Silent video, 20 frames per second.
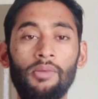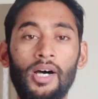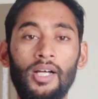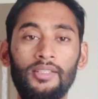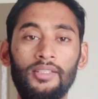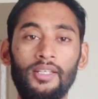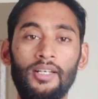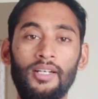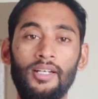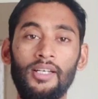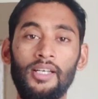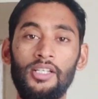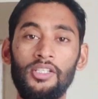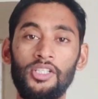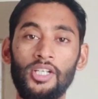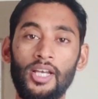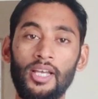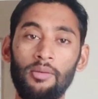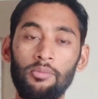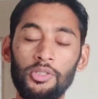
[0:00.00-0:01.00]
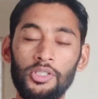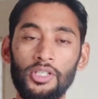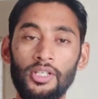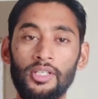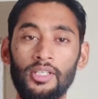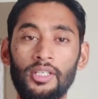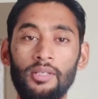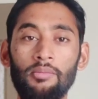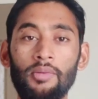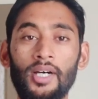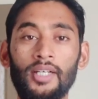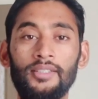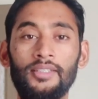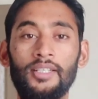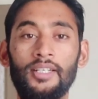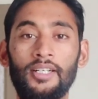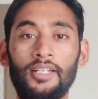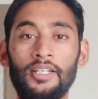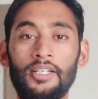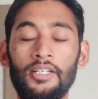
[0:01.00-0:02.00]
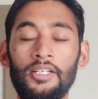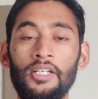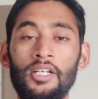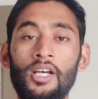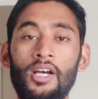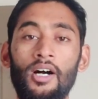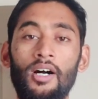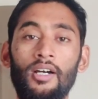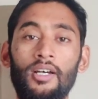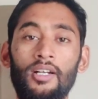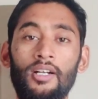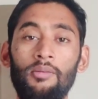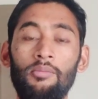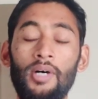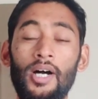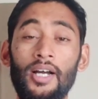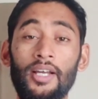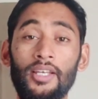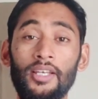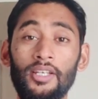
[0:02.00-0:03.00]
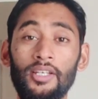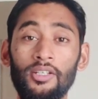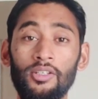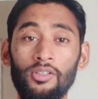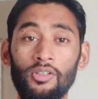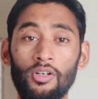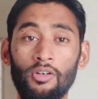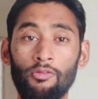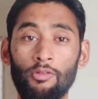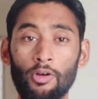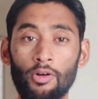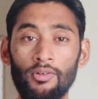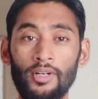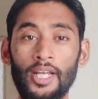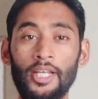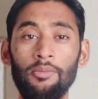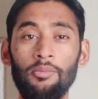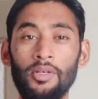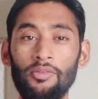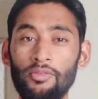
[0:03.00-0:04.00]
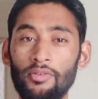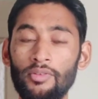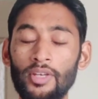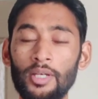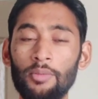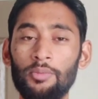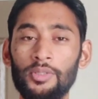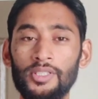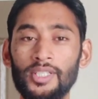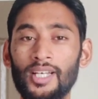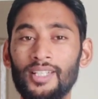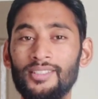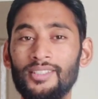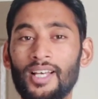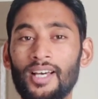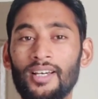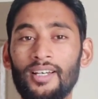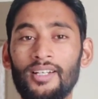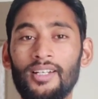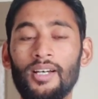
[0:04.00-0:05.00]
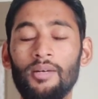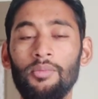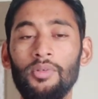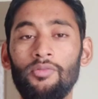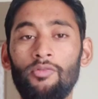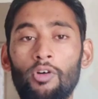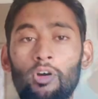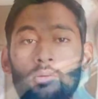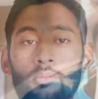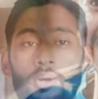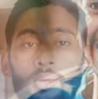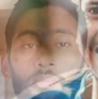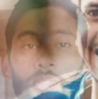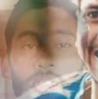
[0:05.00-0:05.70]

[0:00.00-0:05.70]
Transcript: की बात कर रहे हैं चाहे अभिषेक की बात कर रहे हैं अगर हम आगे फॉरवर्ड लाइन में विवेक प्रसाद सागर का भी फॉर्म